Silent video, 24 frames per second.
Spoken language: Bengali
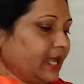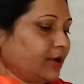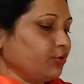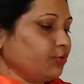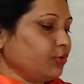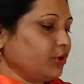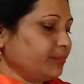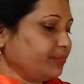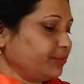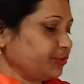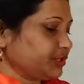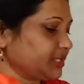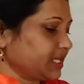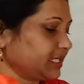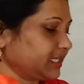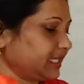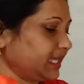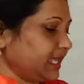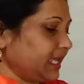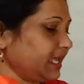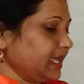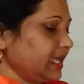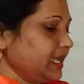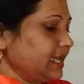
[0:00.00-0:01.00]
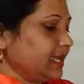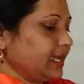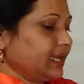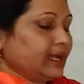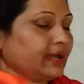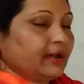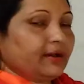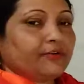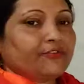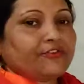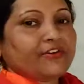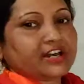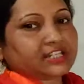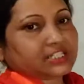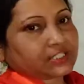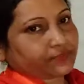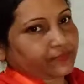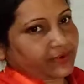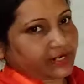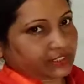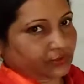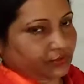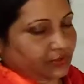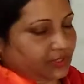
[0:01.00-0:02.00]
এগুলো বোঝাতে ফার্স্ট
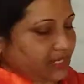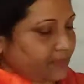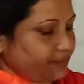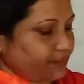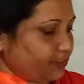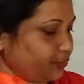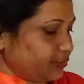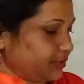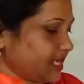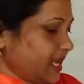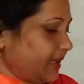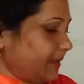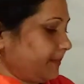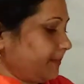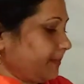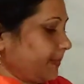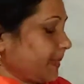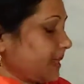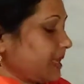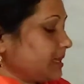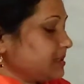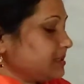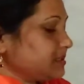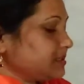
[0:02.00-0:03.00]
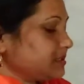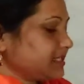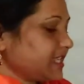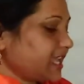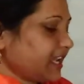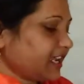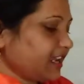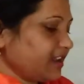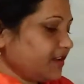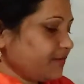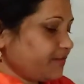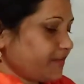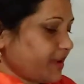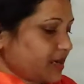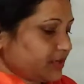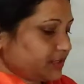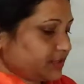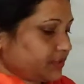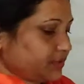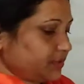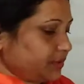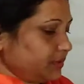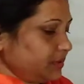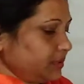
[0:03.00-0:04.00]
পার্সনকে বোঝায় সেকেন্ড
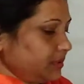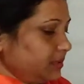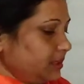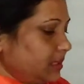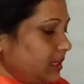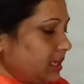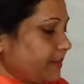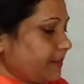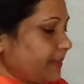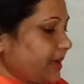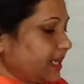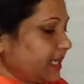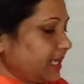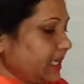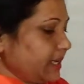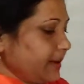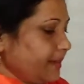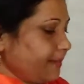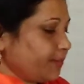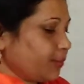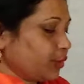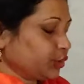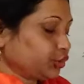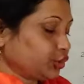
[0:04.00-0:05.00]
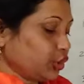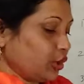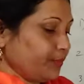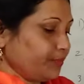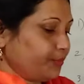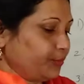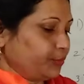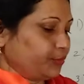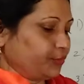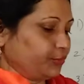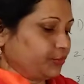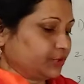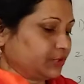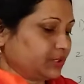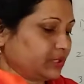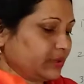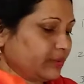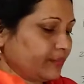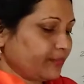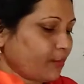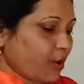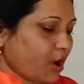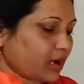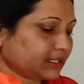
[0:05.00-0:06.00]
পার্সন মানে মধ্যম পুরুষ
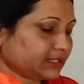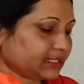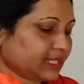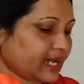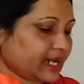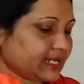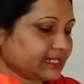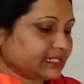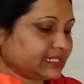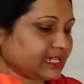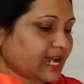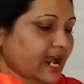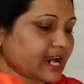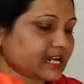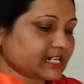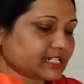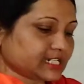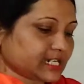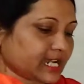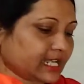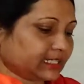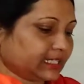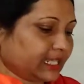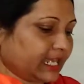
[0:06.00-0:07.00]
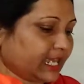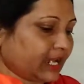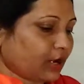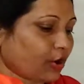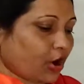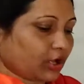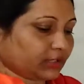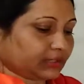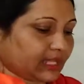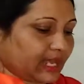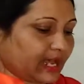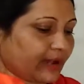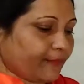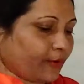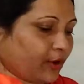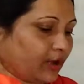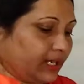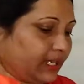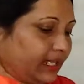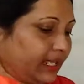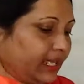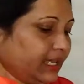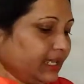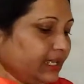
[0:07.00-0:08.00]
বক্তা যার সাথে কথা
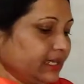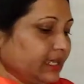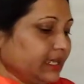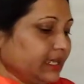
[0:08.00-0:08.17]
বলে